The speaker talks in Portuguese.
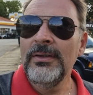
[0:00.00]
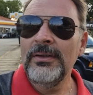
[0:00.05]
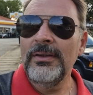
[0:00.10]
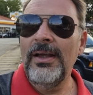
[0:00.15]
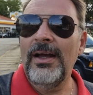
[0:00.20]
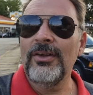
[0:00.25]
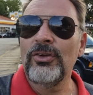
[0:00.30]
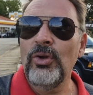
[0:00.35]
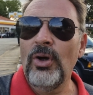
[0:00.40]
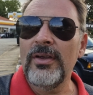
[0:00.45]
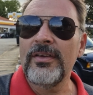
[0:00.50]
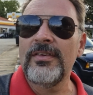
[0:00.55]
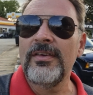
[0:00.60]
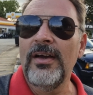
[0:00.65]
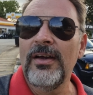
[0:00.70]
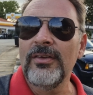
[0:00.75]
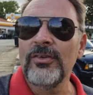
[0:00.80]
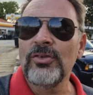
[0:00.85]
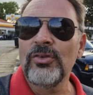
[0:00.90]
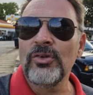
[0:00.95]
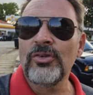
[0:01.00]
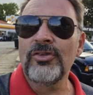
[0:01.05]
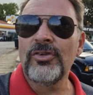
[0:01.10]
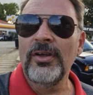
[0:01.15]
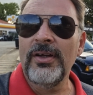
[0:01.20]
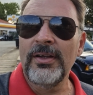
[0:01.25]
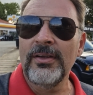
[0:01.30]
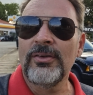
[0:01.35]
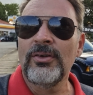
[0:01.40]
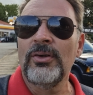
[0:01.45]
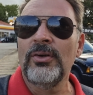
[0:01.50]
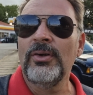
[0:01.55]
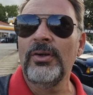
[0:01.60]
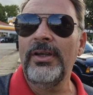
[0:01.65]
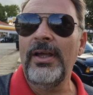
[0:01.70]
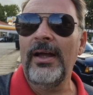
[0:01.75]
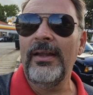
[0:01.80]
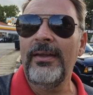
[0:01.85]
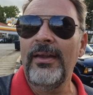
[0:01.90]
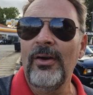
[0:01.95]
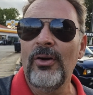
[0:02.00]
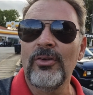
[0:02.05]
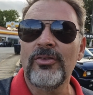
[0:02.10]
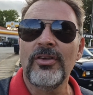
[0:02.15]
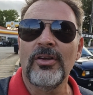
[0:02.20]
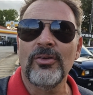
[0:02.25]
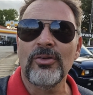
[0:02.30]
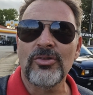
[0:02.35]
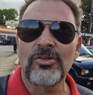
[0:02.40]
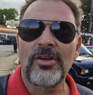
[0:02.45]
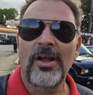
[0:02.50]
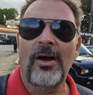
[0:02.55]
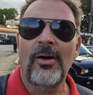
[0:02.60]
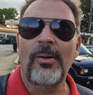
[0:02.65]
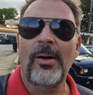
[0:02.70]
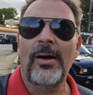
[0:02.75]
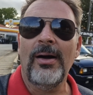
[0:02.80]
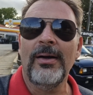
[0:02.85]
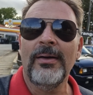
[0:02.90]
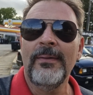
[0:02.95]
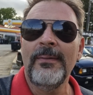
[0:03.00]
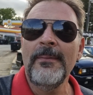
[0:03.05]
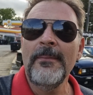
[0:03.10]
E há 12 anos o Sandro e a Neuza nos dão uma,